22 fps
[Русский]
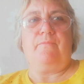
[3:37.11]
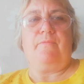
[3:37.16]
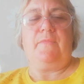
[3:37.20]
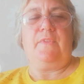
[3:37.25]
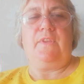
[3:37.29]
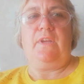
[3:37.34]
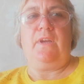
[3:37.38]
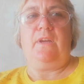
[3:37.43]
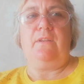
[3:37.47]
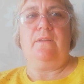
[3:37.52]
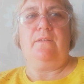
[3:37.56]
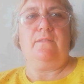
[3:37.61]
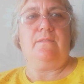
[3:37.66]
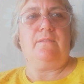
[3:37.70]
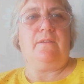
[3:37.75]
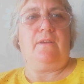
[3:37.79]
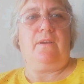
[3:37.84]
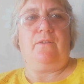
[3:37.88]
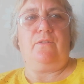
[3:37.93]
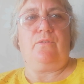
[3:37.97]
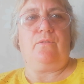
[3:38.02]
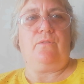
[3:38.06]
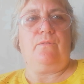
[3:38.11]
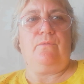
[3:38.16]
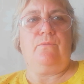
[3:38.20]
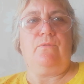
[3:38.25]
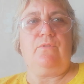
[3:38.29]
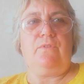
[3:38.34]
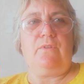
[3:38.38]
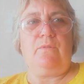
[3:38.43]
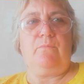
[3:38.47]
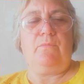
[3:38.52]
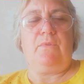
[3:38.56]
Я не знаю, что
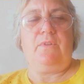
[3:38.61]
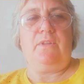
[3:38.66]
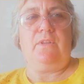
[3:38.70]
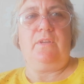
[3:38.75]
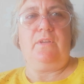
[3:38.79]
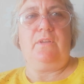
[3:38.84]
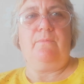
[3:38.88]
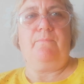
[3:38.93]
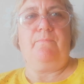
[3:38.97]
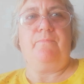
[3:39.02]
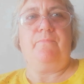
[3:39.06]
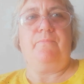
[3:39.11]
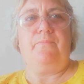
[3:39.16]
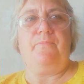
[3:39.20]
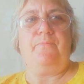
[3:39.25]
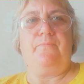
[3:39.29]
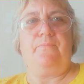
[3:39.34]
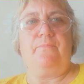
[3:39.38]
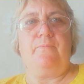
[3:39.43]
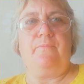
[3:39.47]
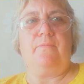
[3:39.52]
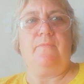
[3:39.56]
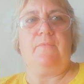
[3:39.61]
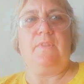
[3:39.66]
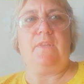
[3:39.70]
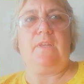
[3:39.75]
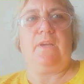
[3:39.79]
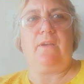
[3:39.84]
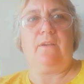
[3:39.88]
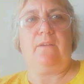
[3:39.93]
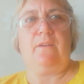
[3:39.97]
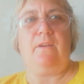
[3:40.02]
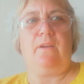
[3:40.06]
нужно было им.
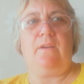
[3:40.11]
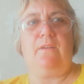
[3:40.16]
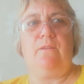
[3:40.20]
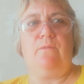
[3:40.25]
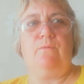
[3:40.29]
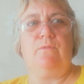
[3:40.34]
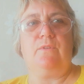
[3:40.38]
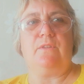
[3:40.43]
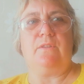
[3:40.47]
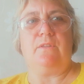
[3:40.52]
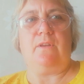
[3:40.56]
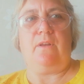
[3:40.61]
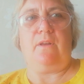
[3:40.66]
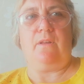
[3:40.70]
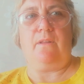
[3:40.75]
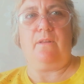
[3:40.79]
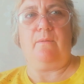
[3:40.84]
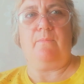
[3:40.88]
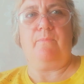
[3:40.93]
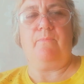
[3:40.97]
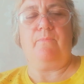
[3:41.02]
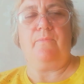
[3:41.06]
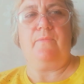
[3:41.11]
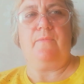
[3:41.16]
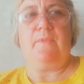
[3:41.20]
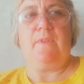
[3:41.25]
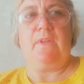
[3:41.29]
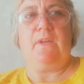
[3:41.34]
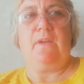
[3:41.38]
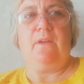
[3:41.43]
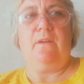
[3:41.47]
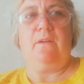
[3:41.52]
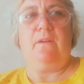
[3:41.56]
Так я и не узнала.
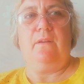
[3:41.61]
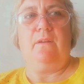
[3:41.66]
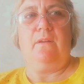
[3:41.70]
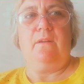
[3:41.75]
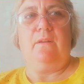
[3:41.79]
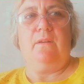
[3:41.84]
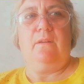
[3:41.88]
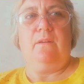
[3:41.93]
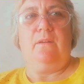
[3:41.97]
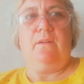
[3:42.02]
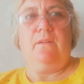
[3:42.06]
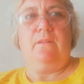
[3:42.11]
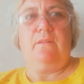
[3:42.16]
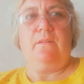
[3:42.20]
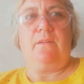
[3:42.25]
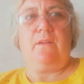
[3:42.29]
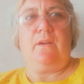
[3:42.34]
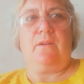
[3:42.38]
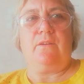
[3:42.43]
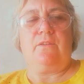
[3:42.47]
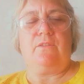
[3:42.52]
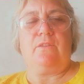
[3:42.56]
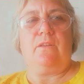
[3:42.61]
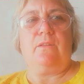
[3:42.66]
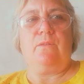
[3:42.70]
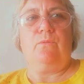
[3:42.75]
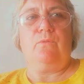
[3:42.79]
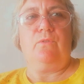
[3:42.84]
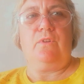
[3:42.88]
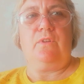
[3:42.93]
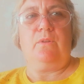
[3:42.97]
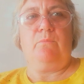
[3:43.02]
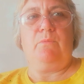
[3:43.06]
Так что
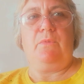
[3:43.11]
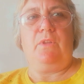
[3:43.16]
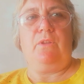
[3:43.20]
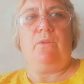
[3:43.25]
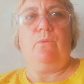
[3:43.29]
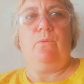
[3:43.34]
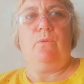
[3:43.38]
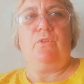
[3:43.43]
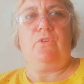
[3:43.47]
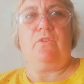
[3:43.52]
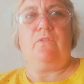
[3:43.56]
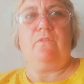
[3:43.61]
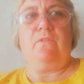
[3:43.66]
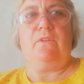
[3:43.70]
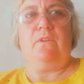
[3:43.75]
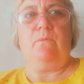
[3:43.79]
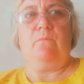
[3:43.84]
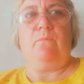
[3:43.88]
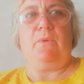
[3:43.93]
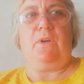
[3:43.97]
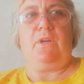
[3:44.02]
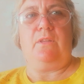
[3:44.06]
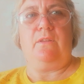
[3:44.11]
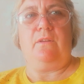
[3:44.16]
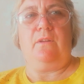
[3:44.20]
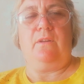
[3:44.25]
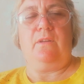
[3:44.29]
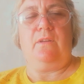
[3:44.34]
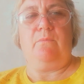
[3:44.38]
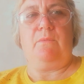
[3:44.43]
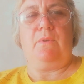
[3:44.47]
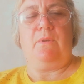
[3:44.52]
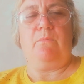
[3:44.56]
нужно быть очень
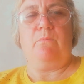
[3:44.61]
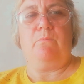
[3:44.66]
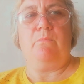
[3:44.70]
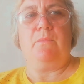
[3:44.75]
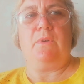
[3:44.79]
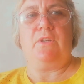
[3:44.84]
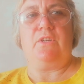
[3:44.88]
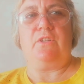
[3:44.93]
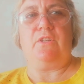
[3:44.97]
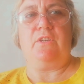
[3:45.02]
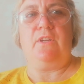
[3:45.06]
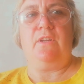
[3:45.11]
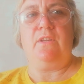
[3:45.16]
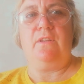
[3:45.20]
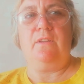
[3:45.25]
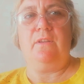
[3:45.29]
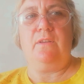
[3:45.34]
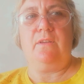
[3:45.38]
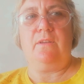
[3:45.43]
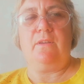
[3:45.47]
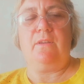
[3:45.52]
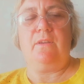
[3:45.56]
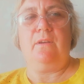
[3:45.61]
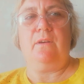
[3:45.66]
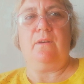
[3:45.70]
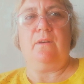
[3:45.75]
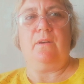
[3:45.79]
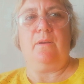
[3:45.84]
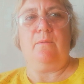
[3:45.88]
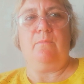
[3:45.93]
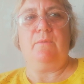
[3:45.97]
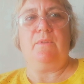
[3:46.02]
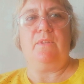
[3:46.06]
внимательными. Мошенники
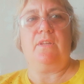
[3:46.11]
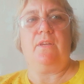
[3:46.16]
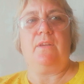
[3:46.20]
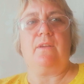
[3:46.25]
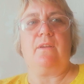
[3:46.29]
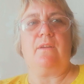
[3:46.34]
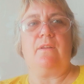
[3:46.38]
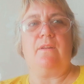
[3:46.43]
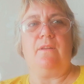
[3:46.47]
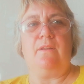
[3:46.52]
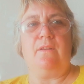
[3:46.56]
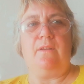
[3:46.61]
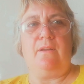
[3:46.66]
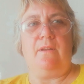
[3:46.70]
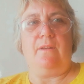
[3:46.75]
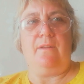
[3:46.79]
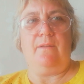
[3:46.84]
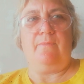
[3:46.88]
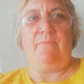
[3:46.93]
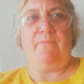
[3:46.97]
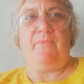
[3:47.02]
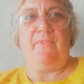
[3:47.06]
обнаглели.